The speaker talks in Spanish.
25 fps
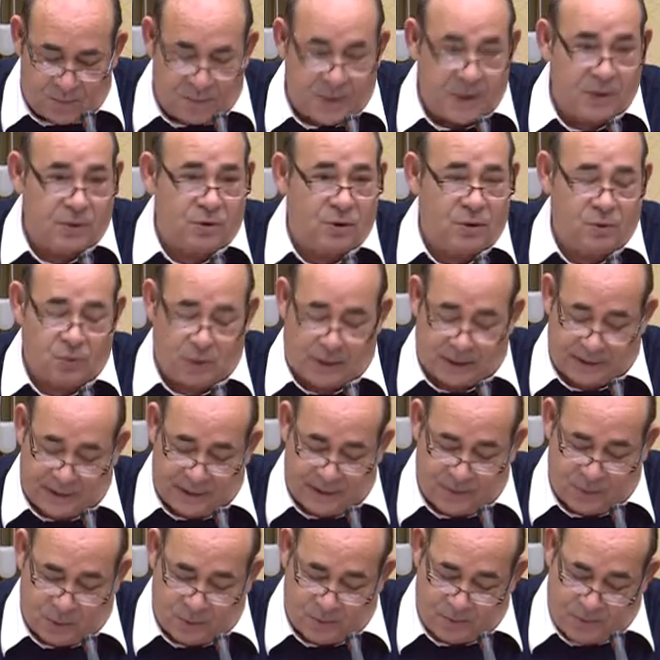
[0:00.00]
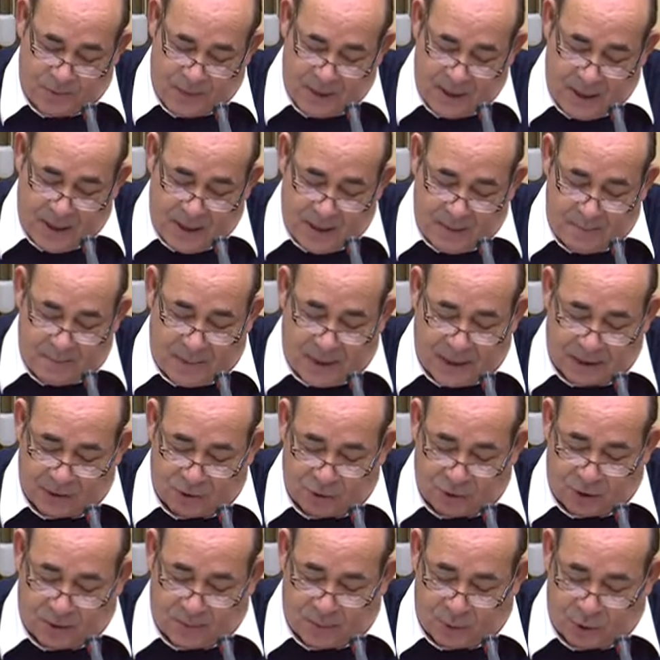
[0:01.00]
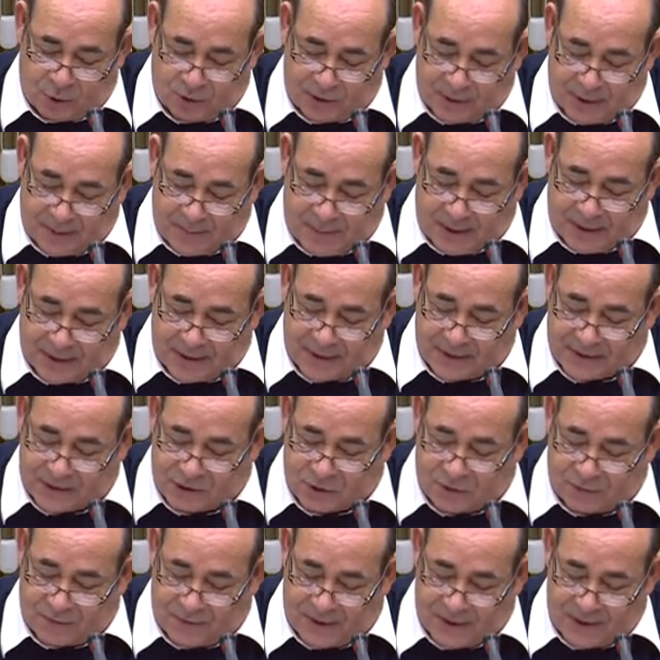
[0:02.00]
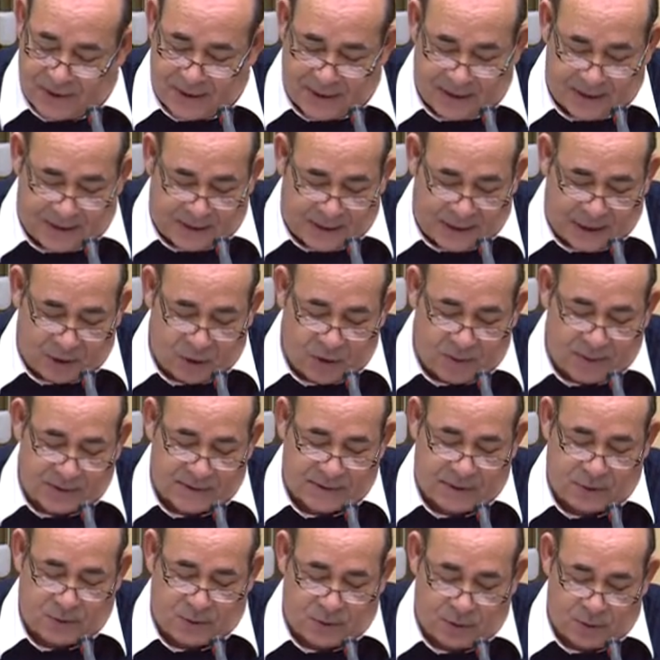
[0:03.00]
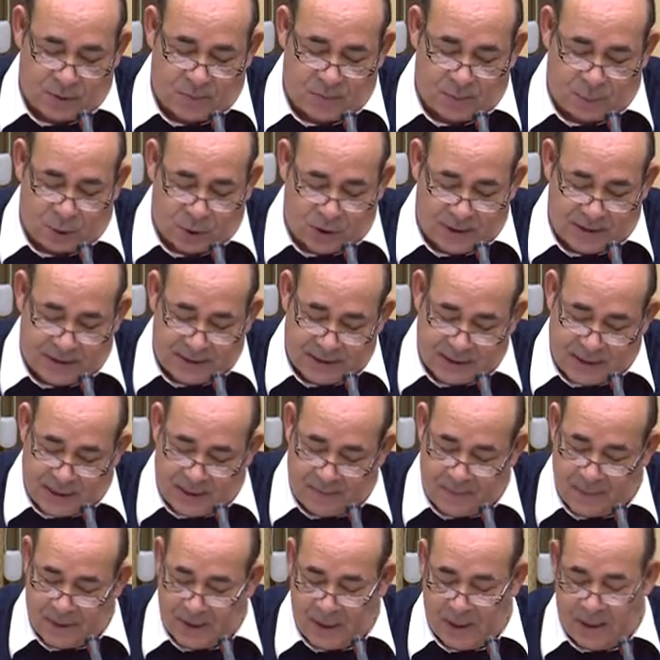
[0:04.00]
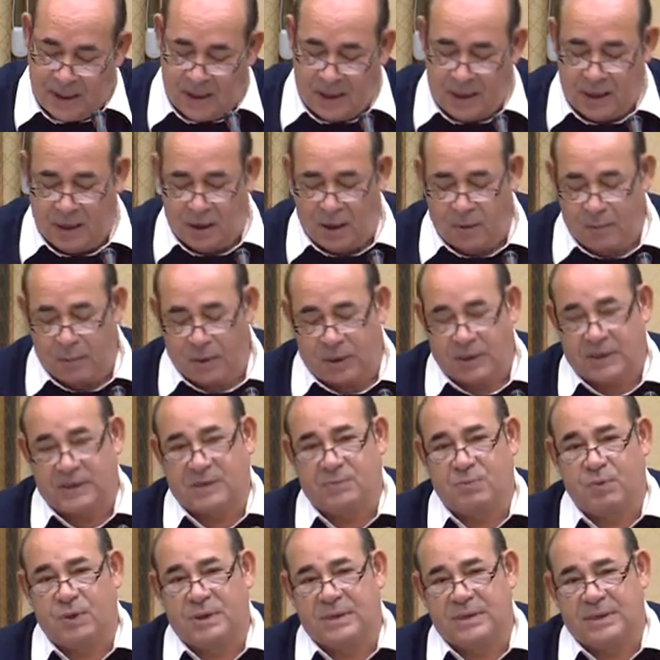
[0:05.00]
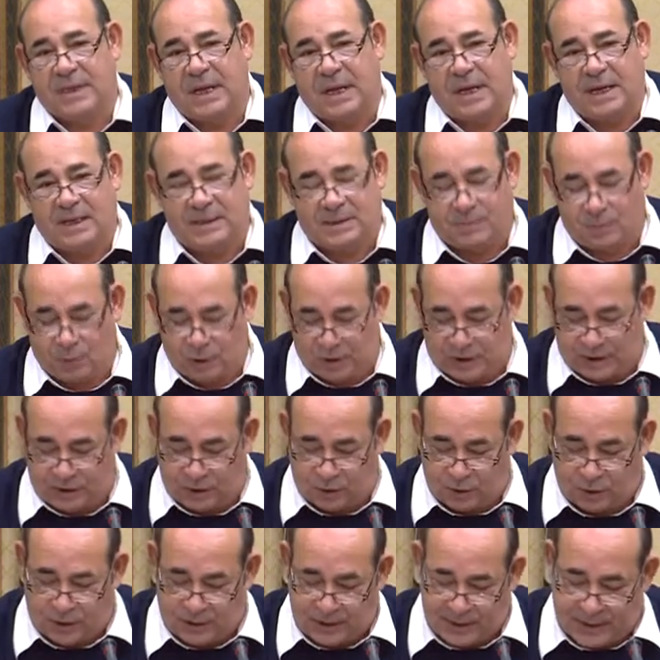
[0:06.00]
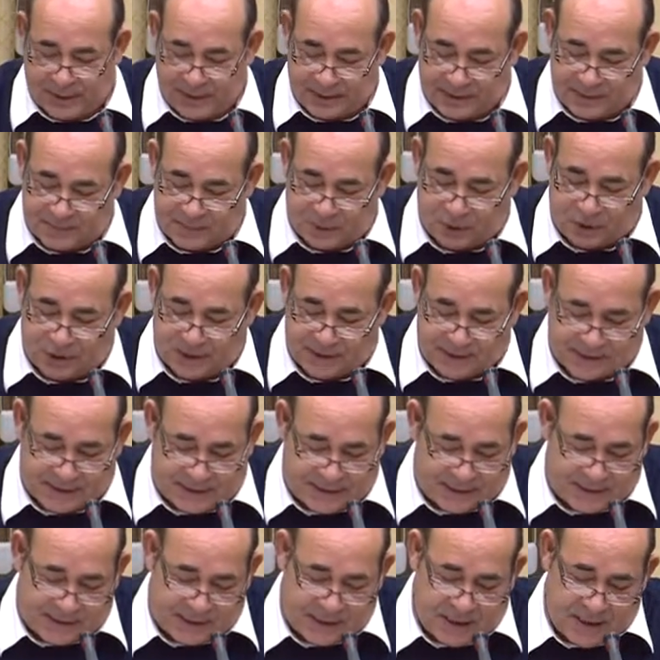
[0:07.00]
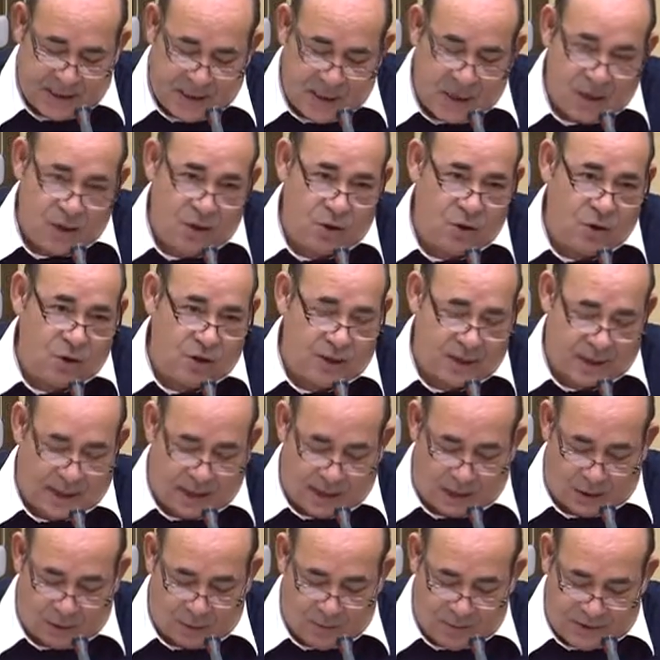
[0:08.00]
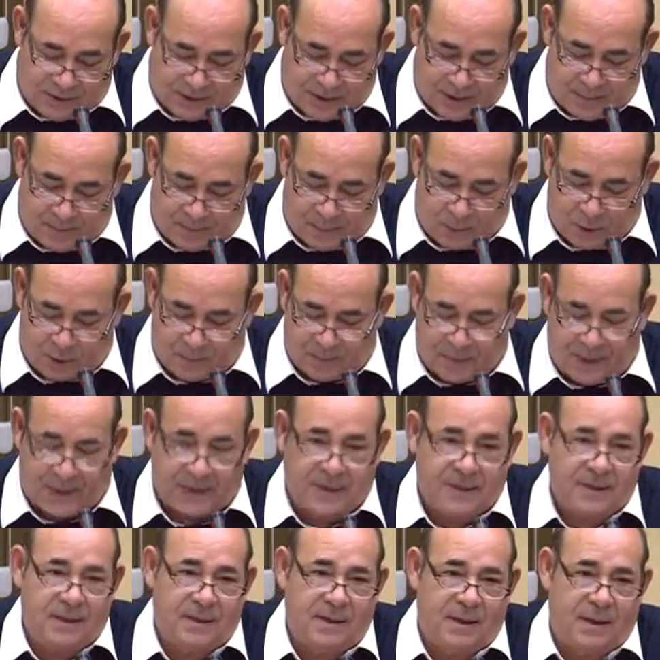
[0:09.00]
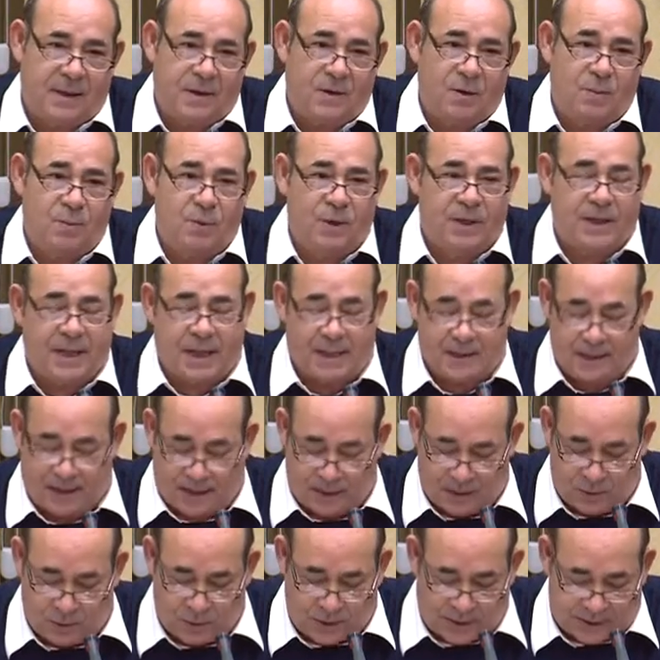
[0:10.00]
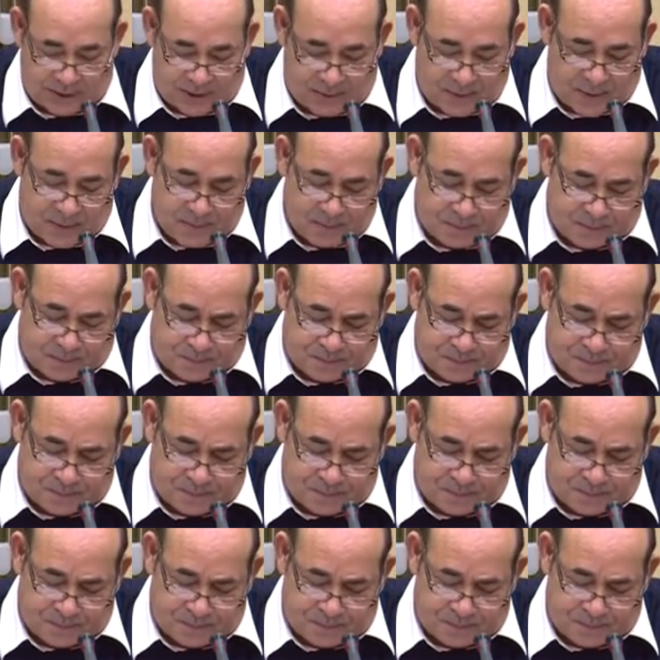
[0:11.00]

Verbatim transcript: de un pacto educativo, pacto que por otra parte se ofrece ante la nueva situación política y como respuesta a las multitudinarias protestas contra la LOMCE por parte de la comunidad educativa.